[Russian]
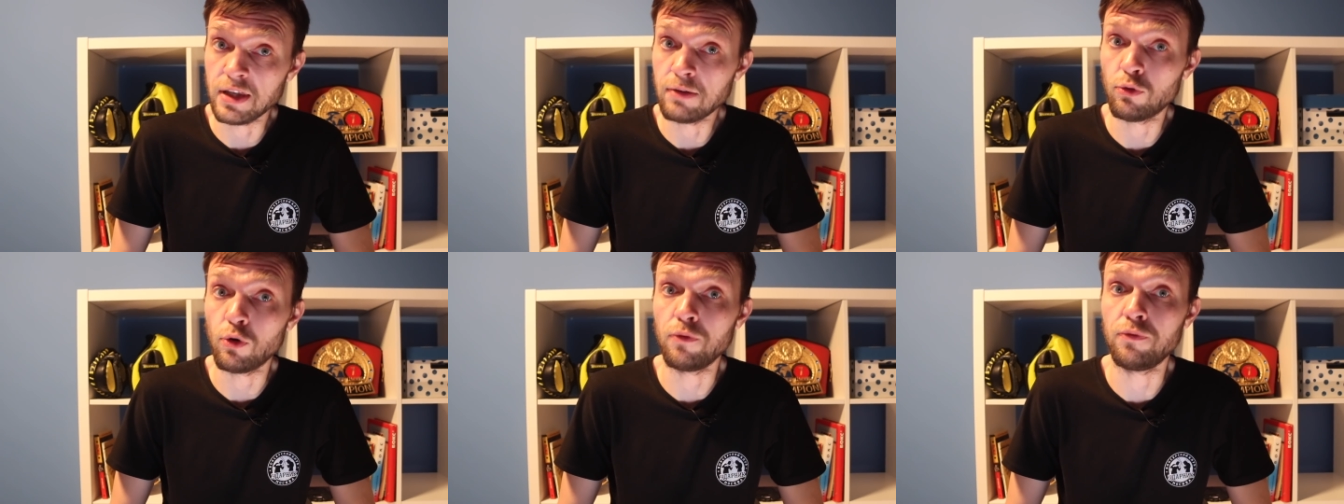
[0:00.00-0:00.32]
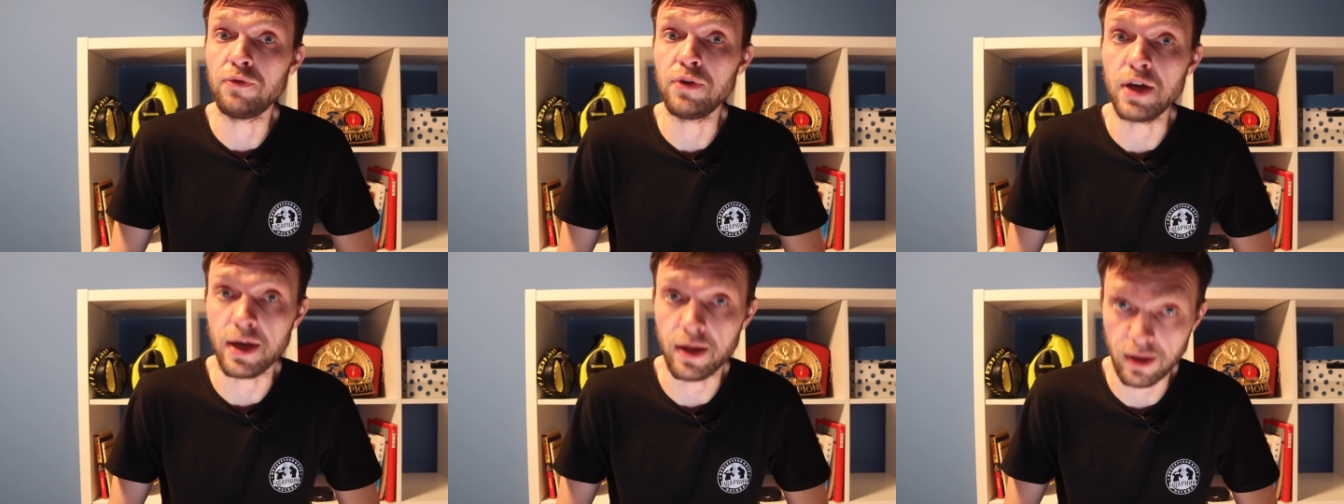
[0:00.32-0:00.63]
него
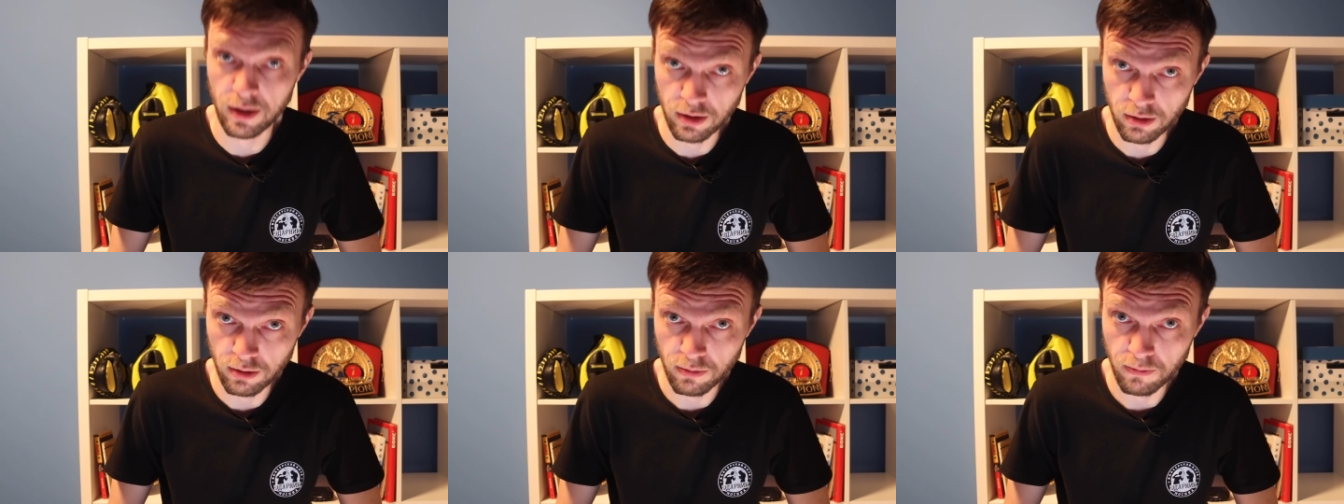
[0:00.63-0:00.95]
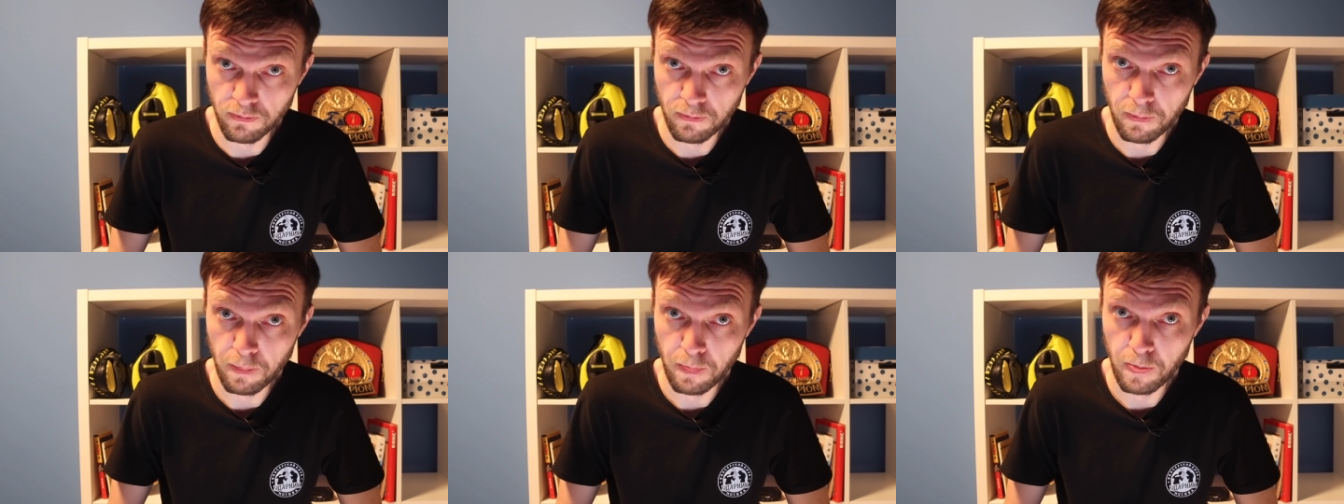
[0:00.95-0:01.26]
верят,
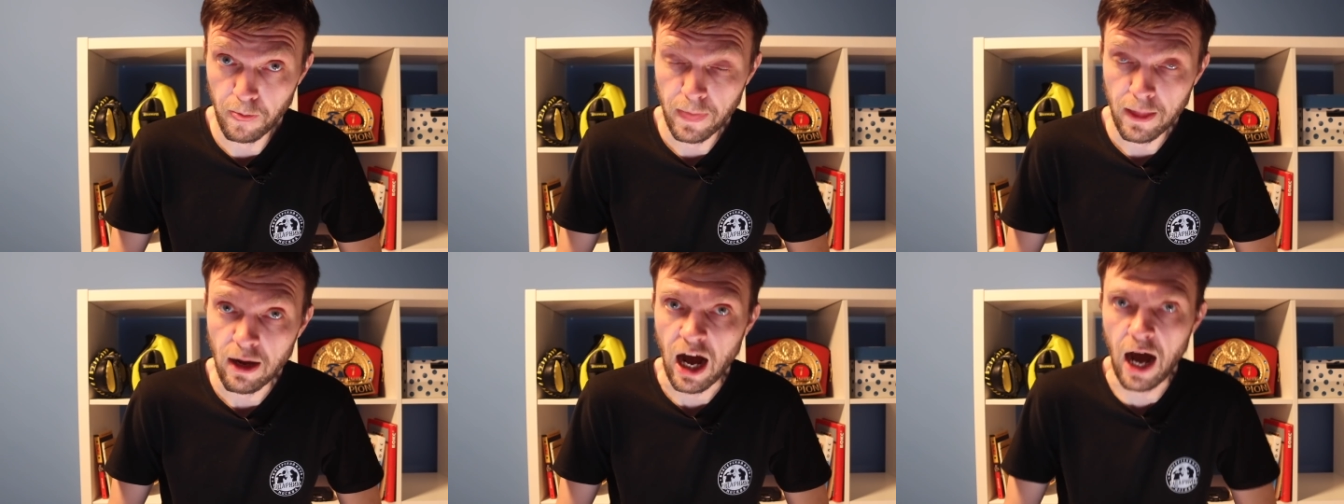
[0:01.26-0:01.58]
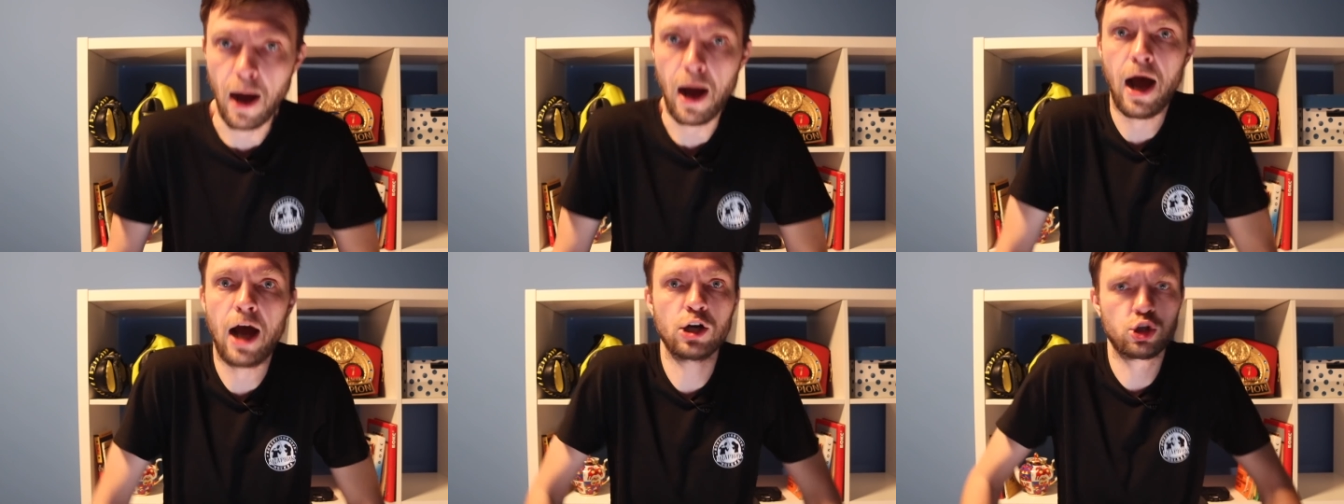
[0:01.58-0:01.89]

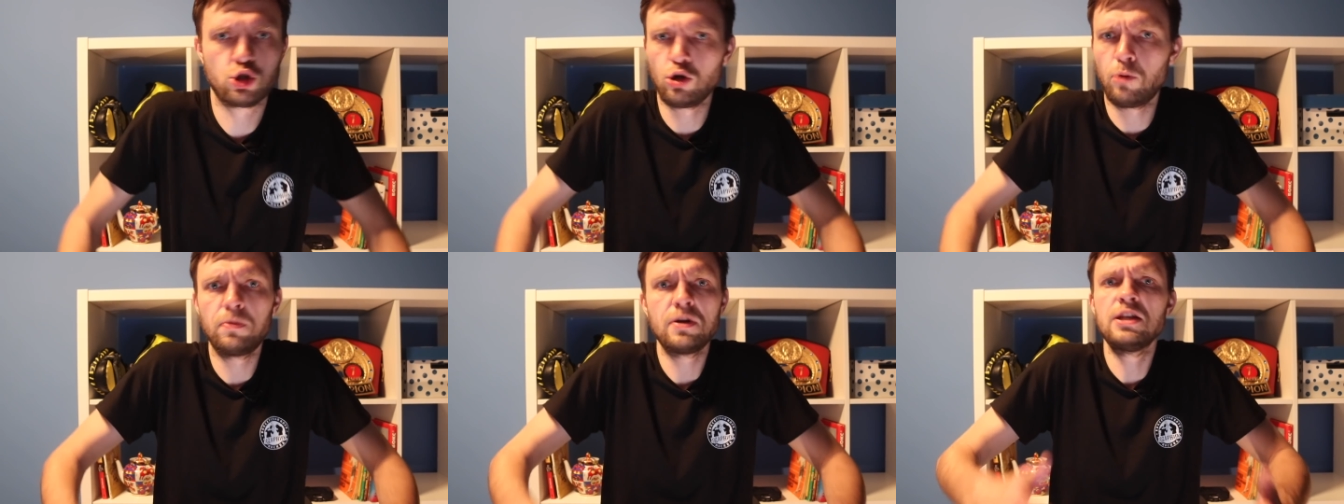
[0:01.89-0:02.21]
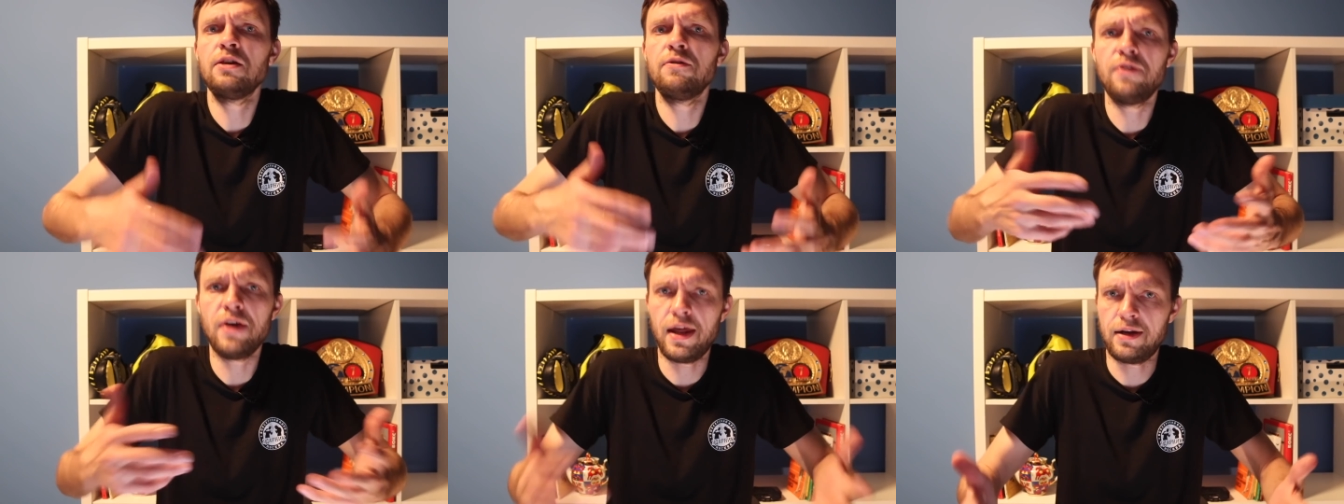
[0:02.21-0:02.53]
а, а чтобы
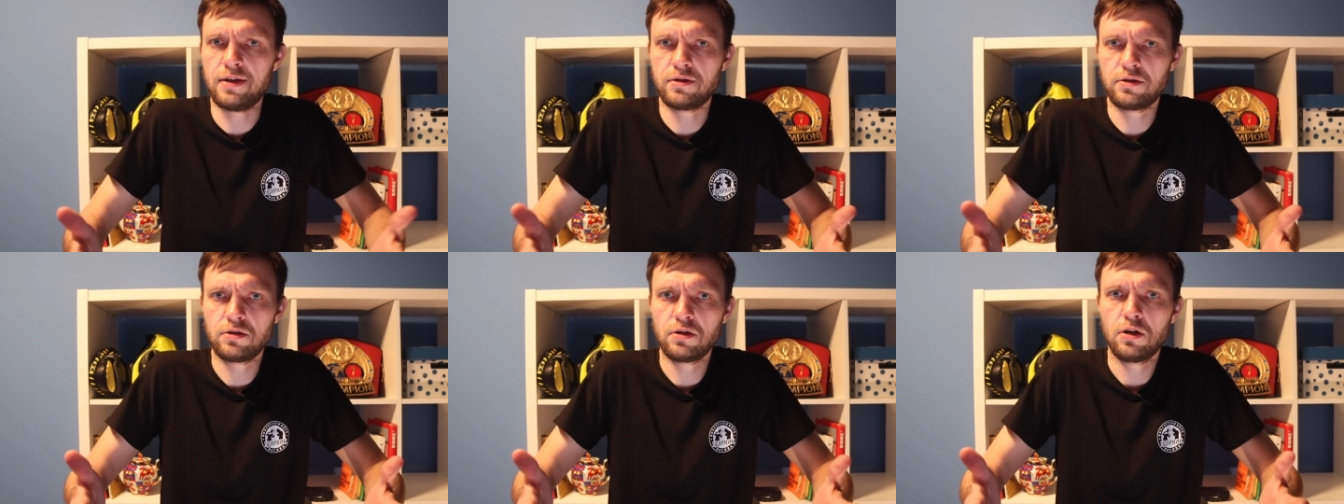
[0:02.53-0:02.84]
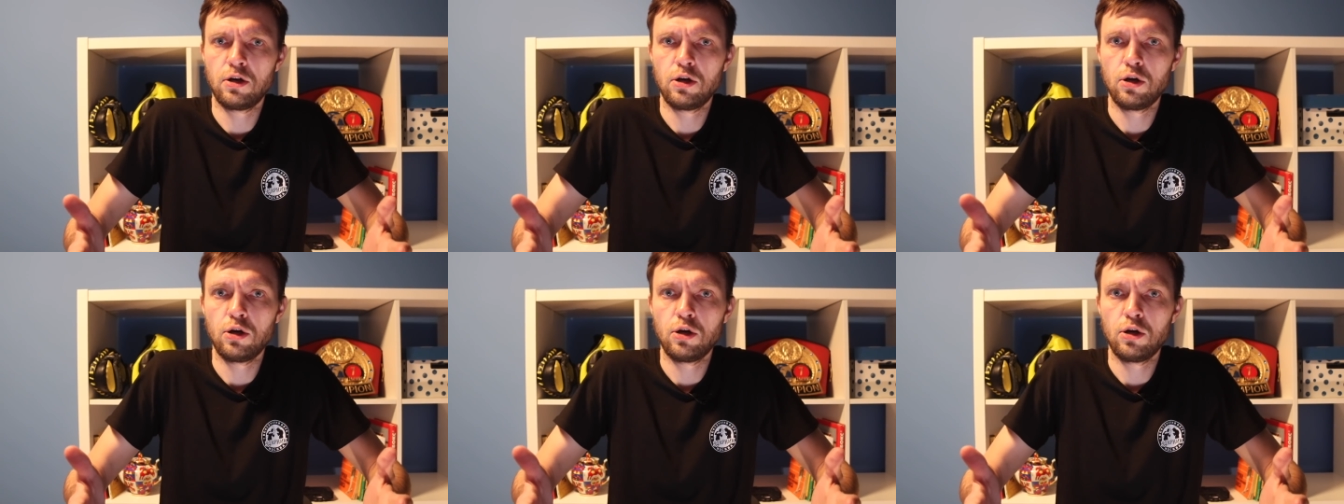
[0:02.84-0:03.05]
не верить,